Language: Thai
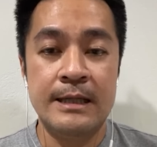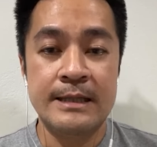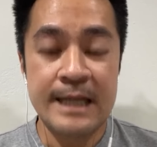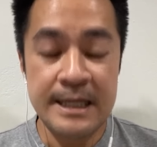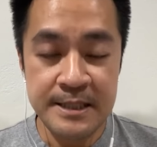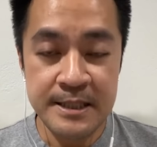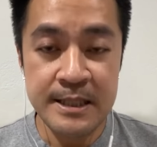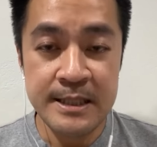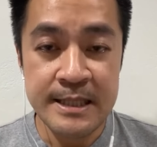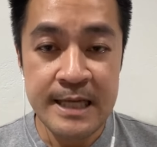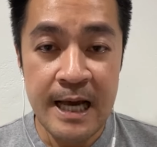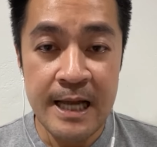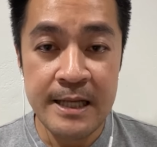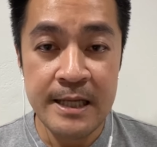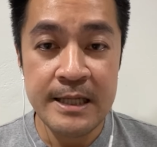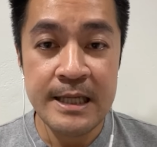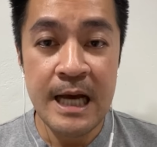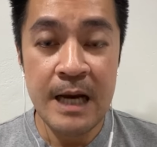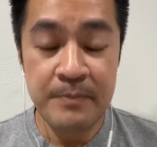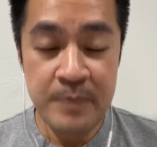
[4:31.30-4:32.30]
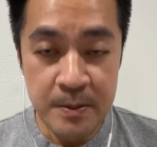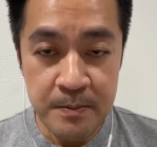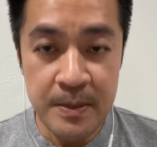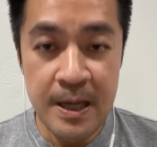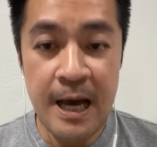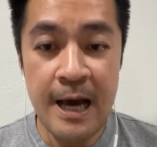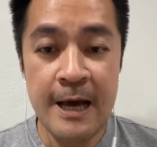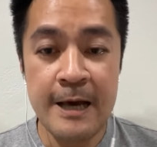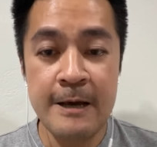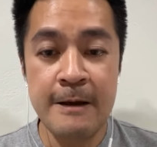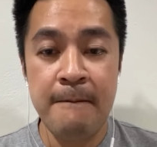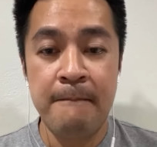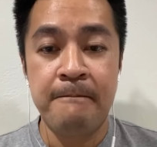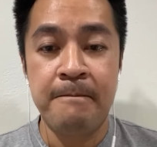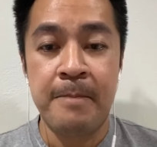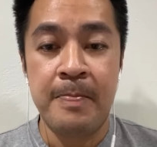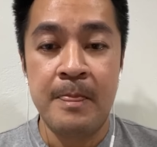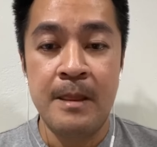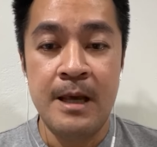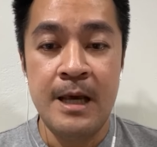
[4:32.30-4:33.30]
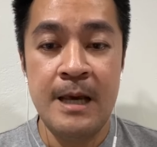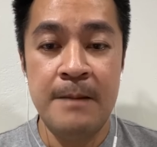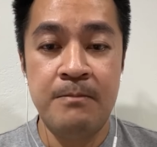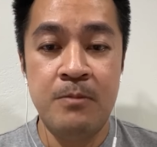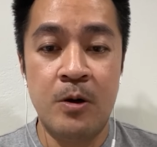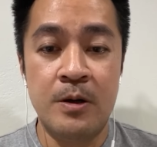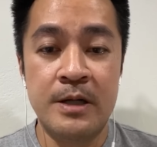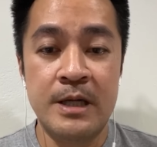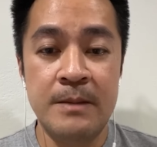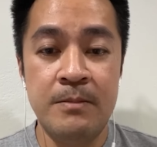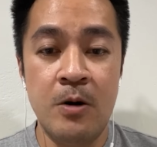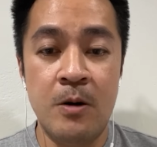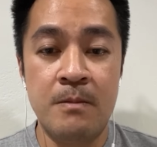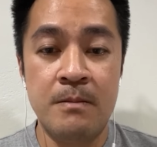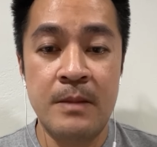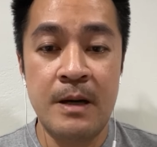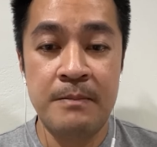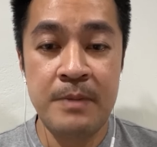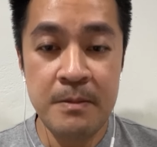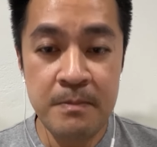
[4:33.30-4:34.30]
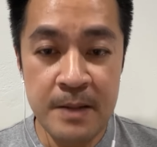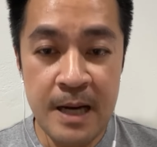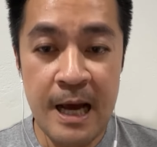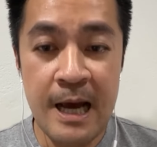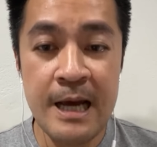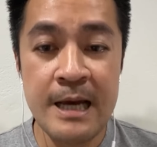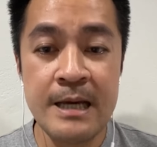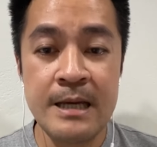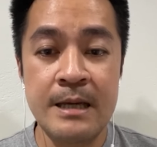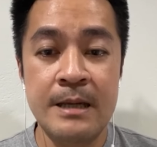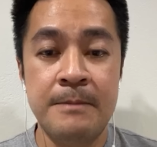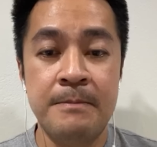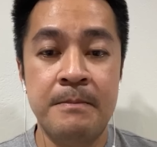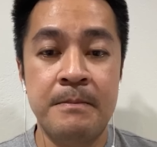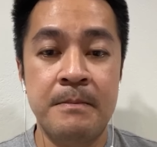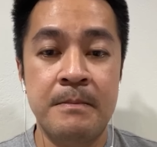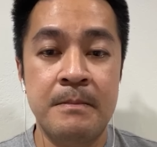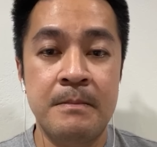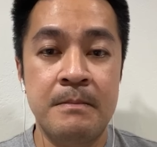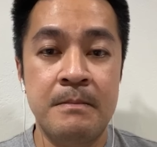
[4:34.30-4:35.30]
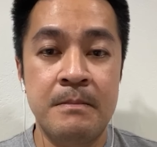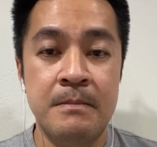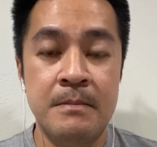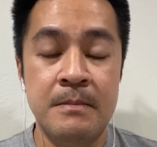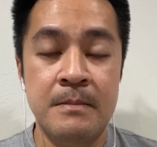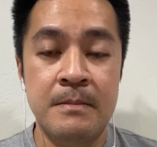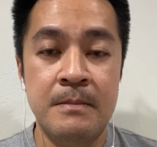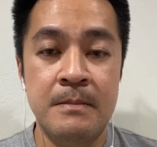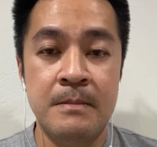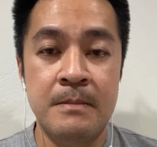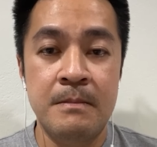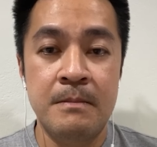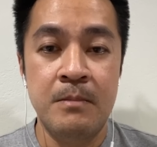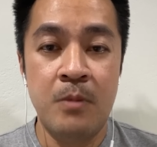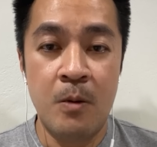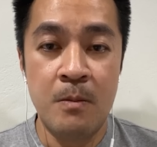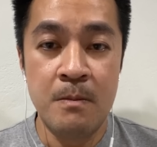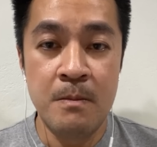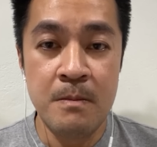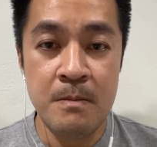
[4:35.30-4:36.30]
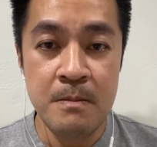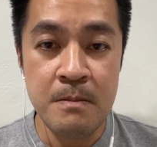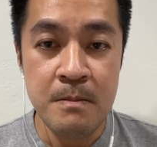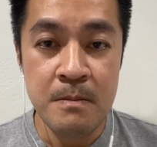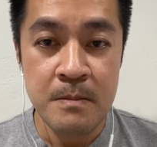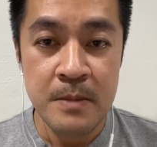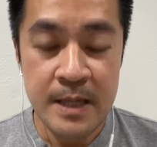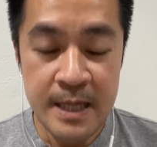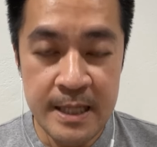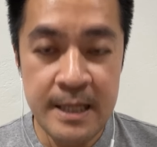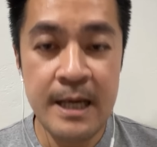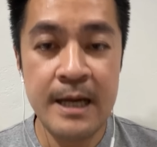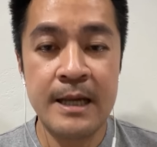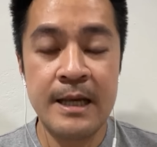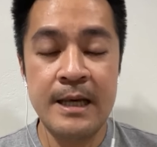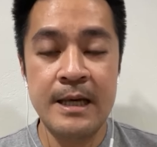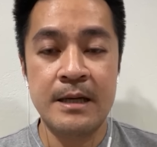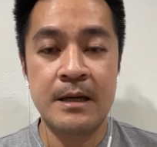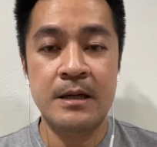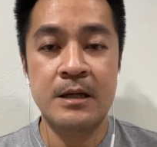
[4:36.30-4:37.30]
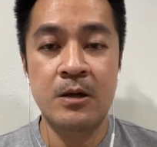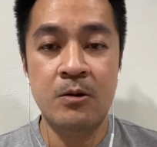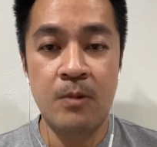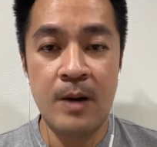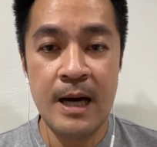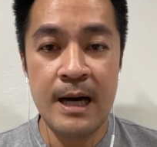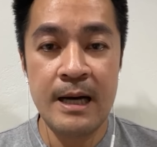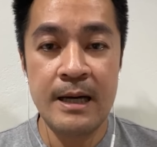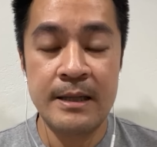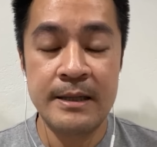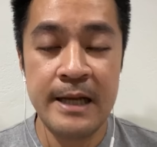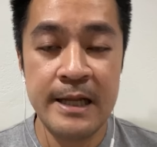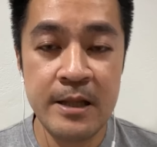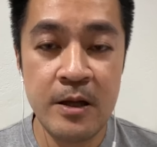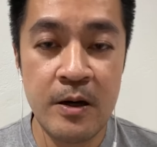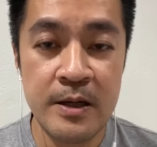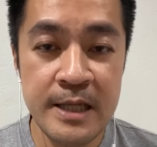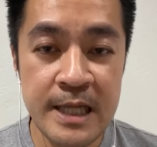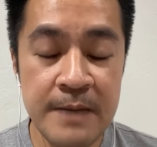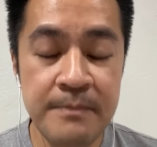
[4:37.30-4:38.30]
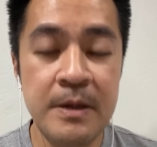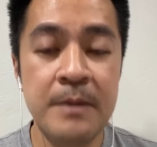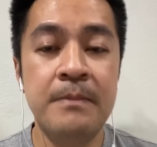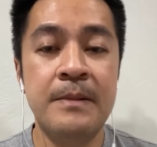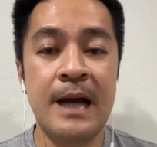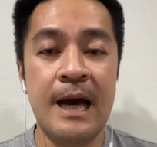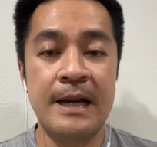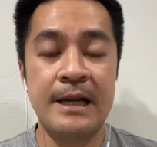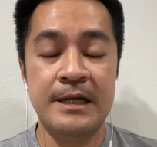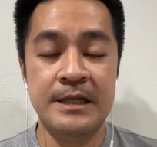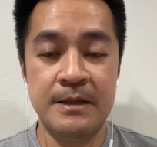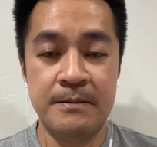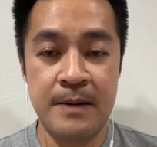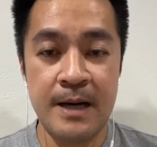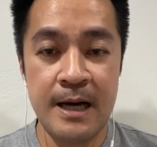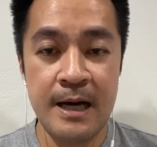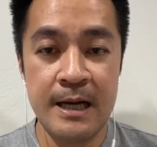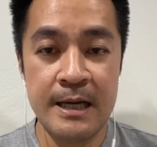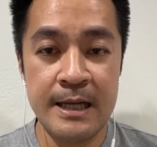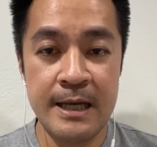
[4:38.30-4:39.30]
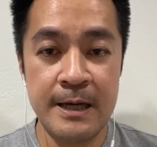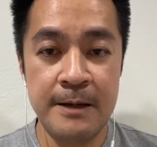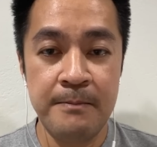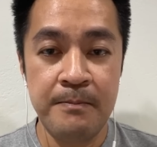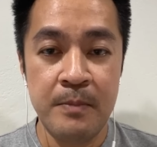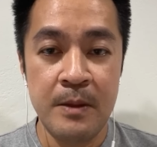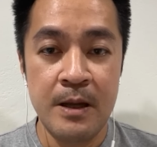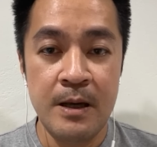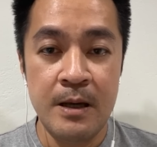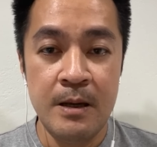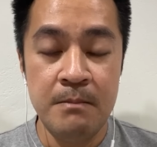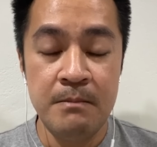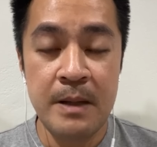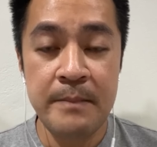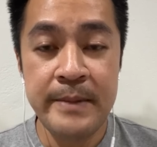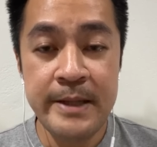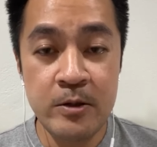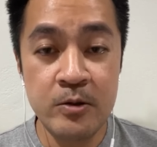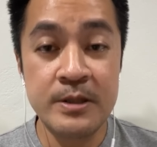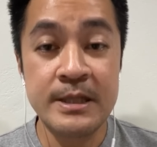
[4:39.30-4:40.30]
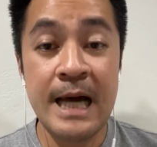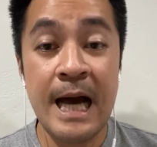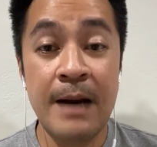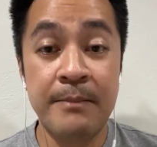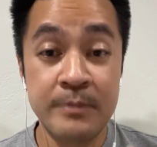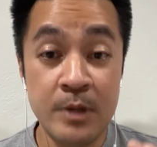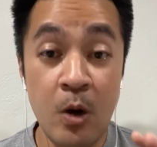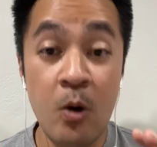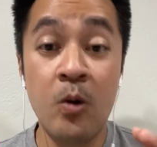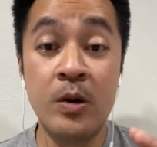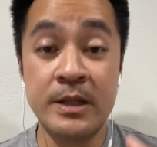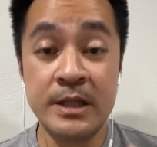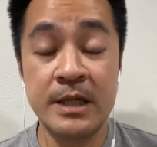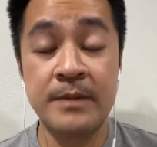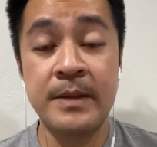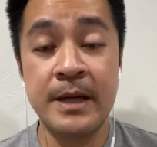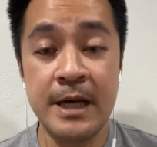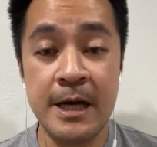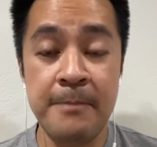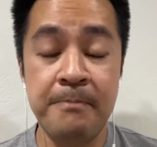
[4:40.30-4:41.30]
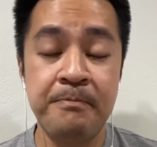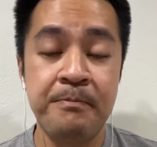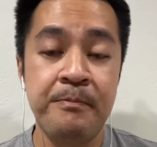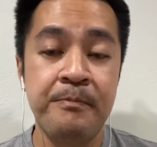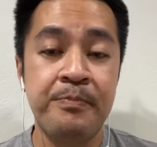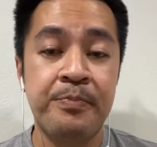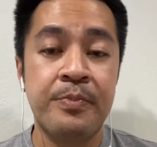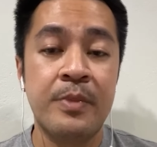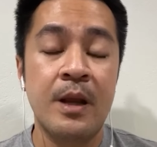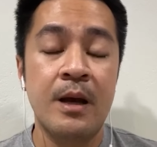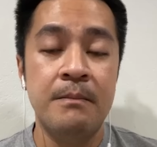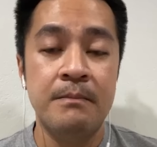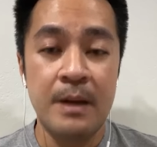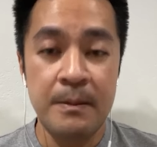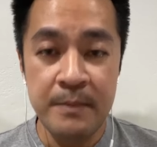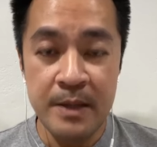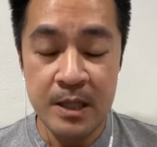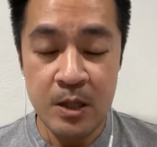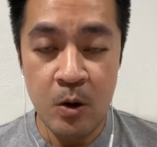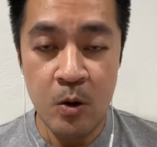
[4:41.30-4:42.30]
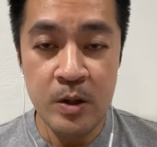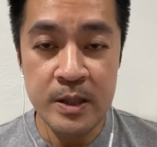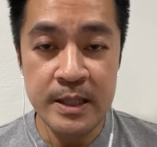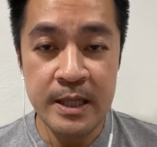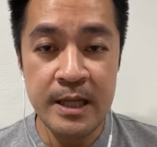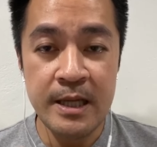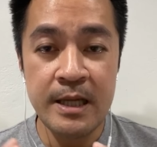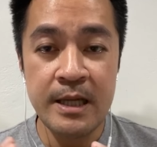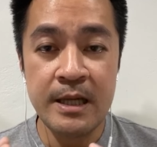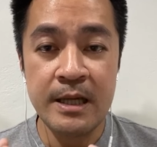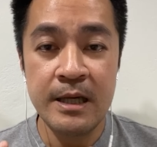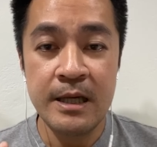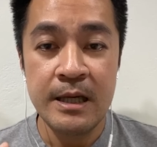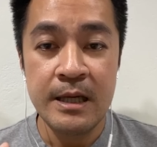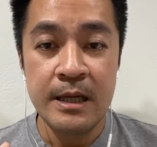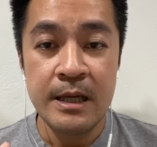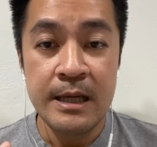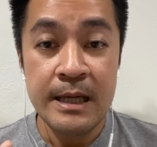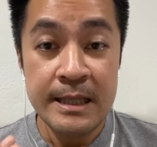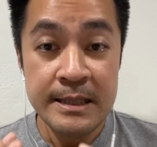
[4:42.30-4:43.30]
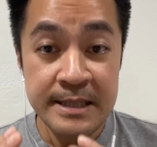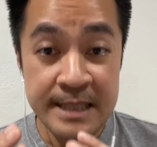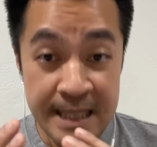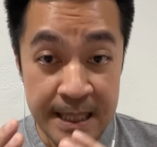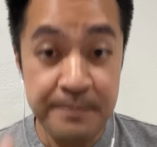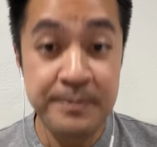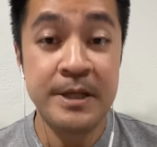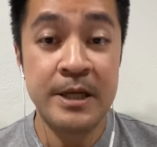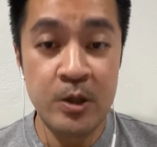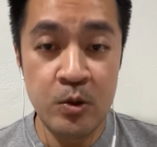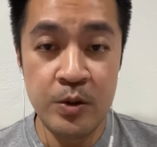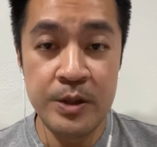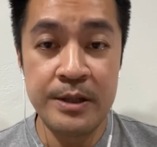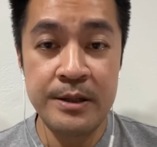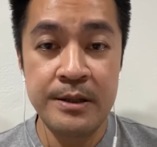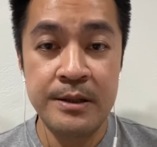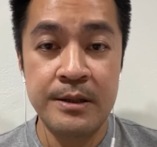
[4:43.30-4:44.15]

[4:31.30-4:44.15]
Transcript: ตัดสินใจที่จะอภิปรายเหตุผลที่ผมอภิปรายผมคิดอย่างนี้ก็คือว่าในตอนที่อภิปรายในสภาเนี่ยมันมีอยู่3โทนใช่ไหมครับมันมีโทนที่สนับสนุน